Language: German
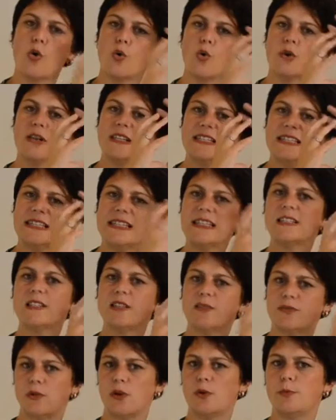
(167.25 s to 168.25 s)
und
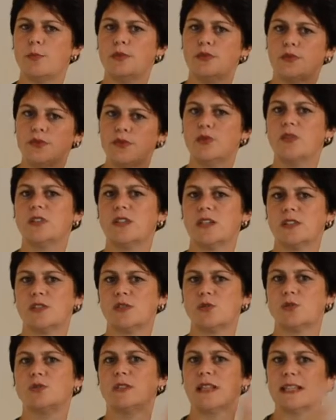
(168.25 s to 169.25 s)
dieses Vorbild führt
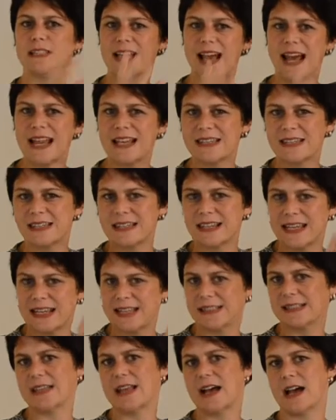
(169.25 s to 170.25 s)
dazu, dass andere
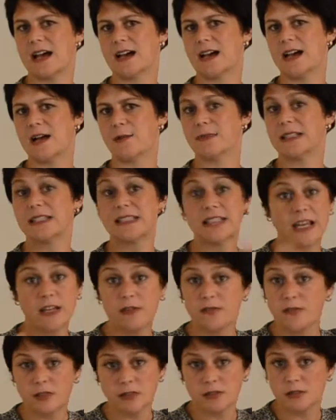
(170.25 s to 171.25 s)
es nachahmen. Das
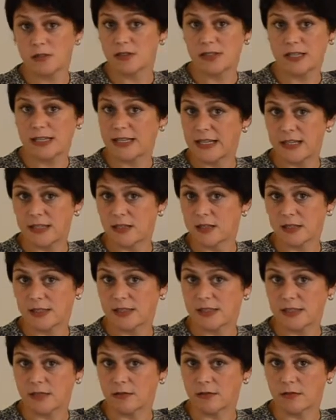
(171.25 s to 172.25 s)
kennen wir schon aus der
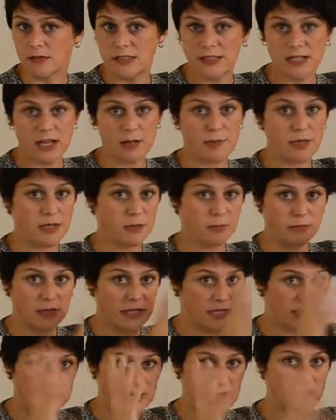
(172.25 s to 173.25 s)
Kindererziehung. Ich kann meinem
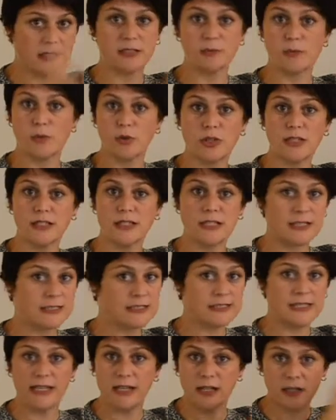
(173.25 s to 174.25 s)
Kind alles Mögliche
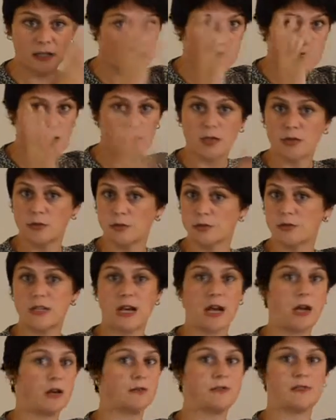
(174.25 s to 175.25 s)
erzählen. Du
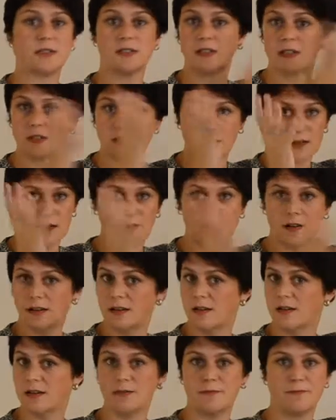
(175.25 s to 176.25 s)
darfst
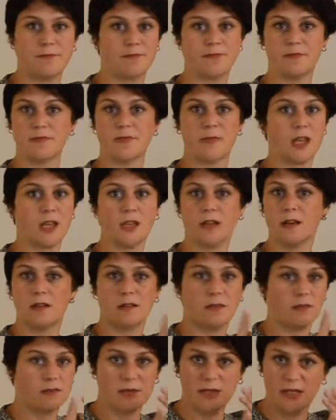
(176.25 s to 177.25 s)
ähm,
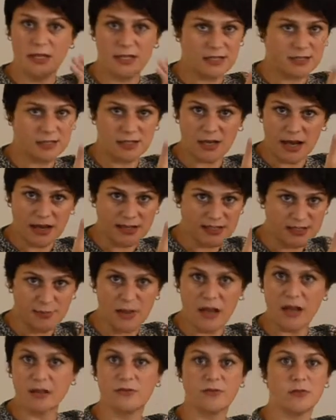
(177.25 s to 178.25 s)
nicht kein
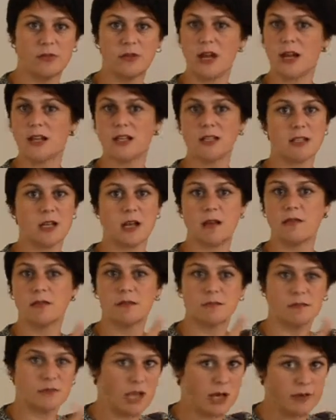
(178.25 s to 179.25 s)
Smartphone anschauen,
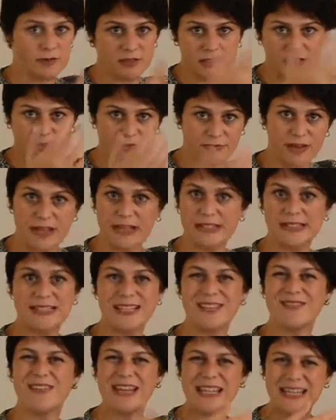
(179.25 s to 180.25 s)
du darfst nicht
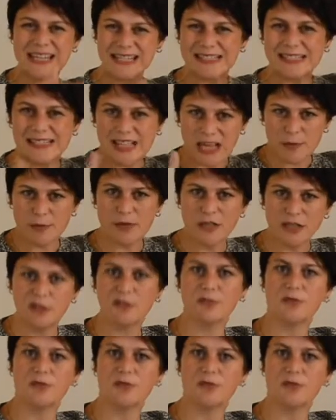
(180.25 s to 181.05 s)
Fernsehen. Wenn ich es selber nicht